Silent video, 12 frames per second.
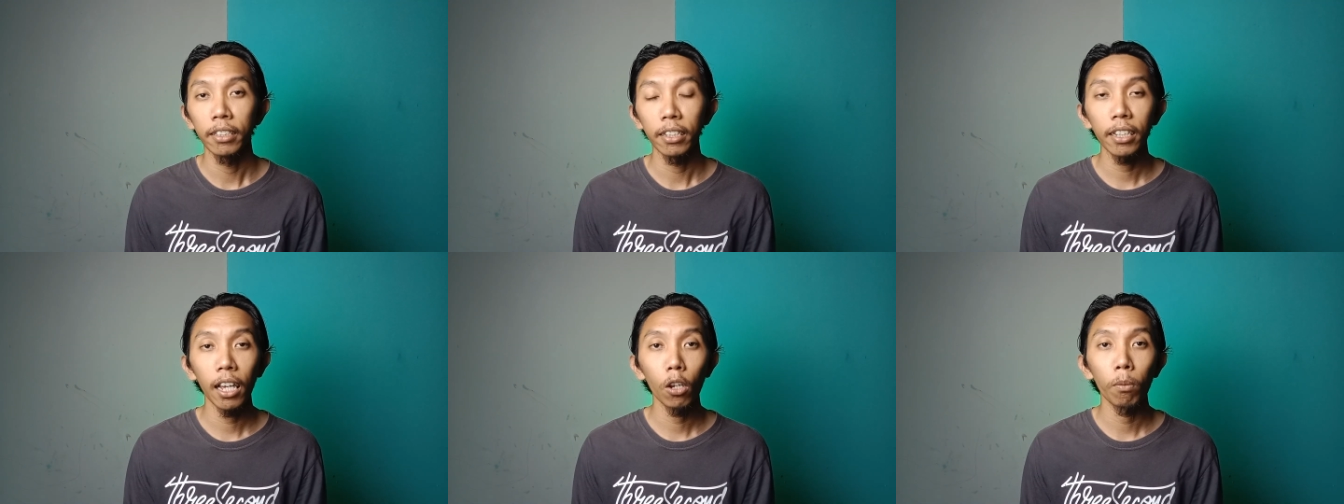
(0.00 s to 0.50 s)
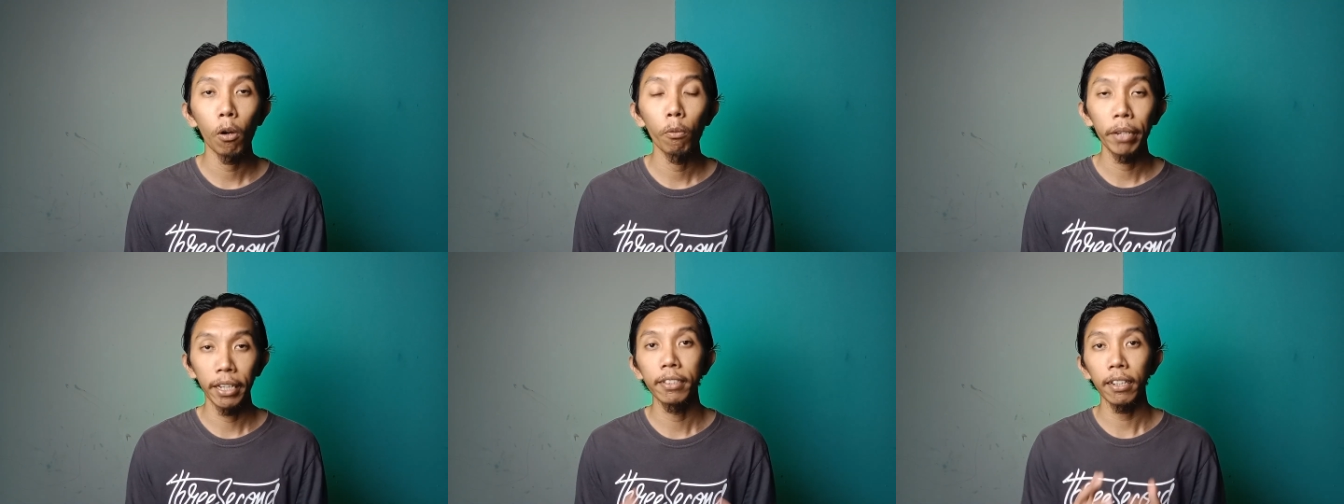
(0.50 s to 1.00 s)
jadi kalau mau
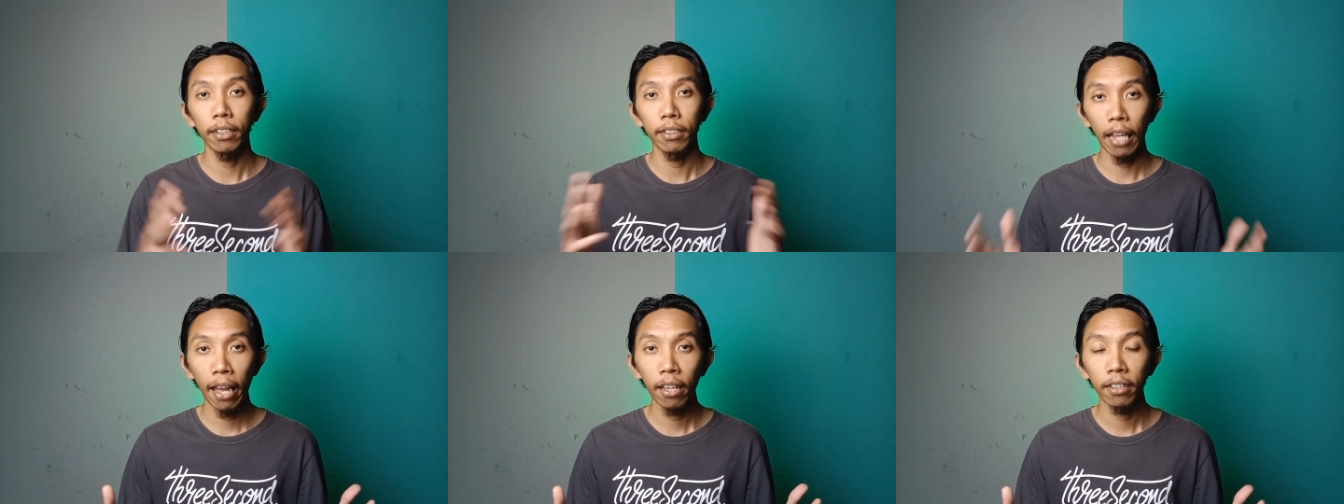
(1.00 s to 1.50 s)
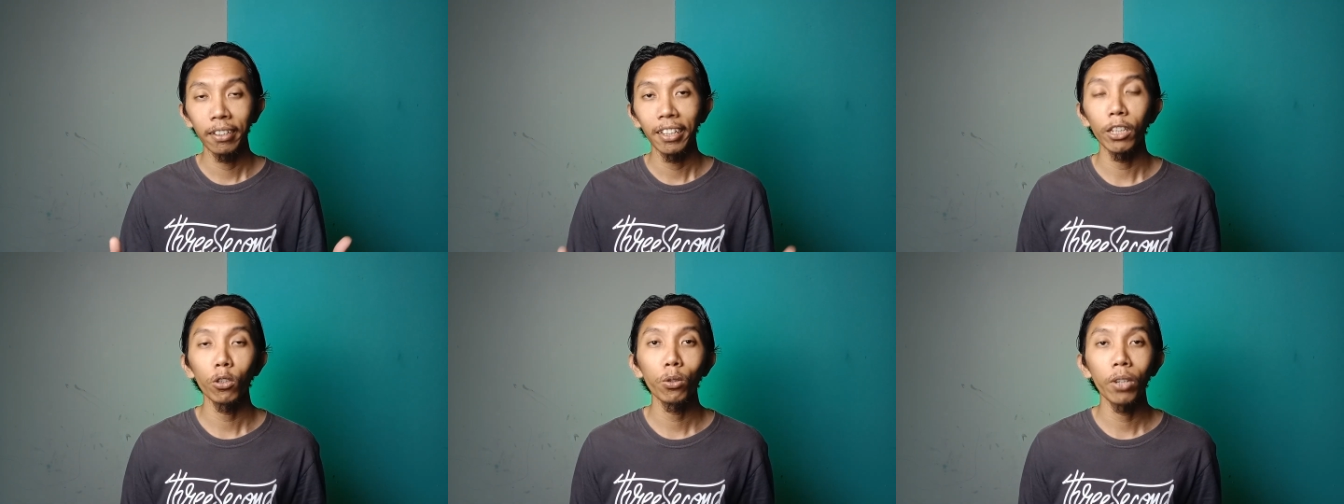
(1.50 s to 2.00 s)
bikin cerita,
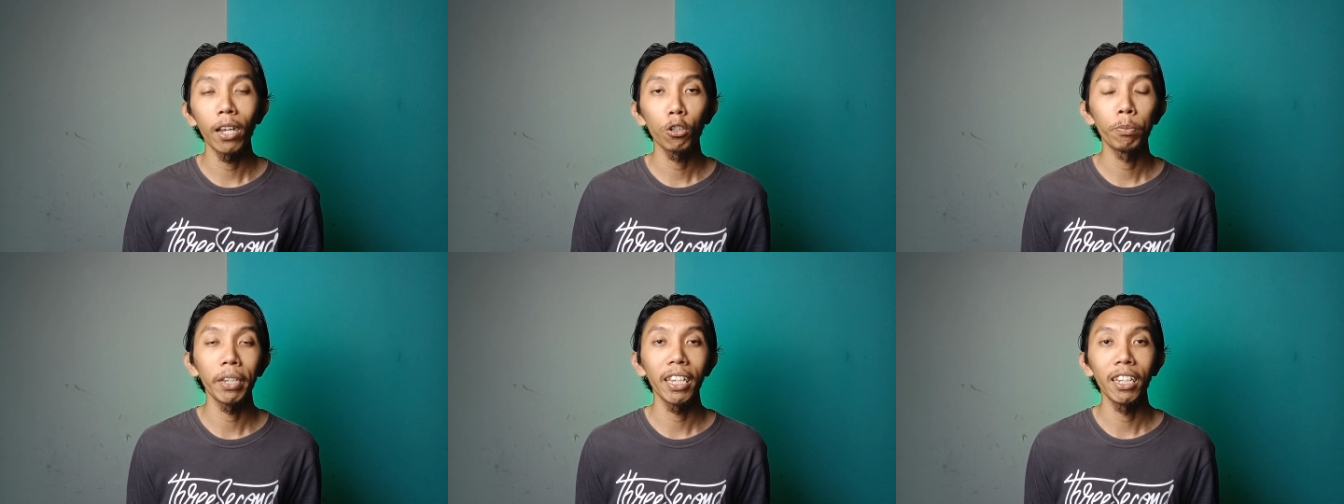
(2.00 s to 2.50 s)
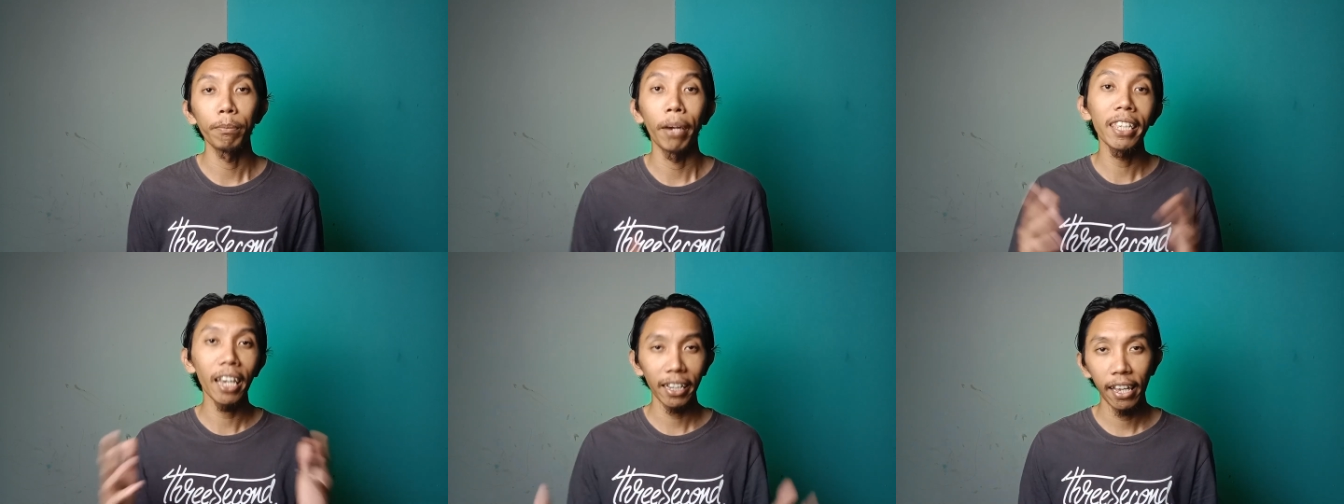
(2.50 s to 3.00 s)
itu harus bikin
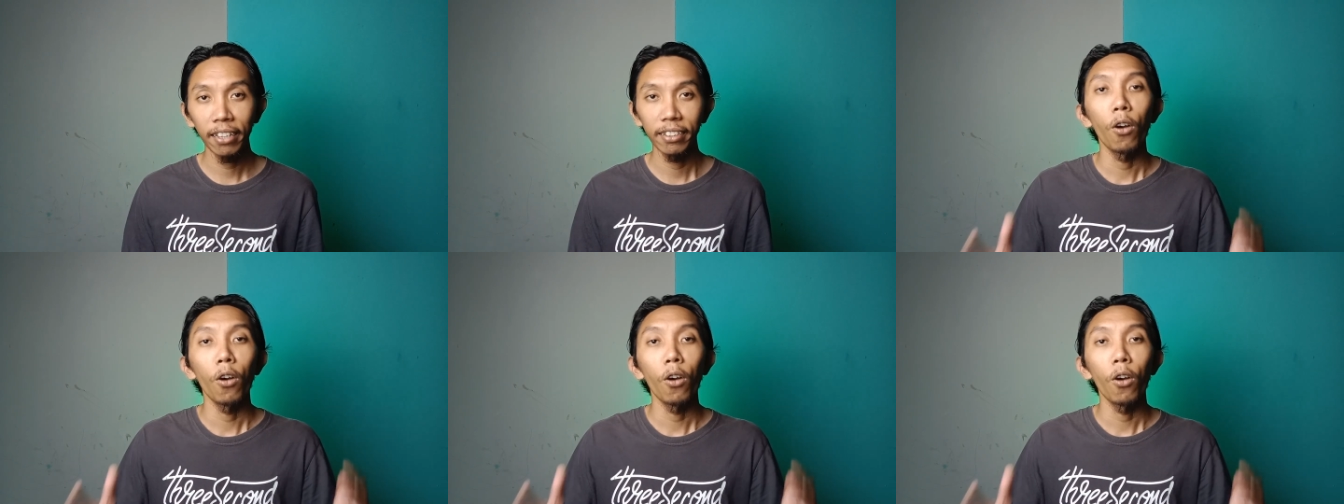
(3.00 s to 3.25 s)
banyak ya.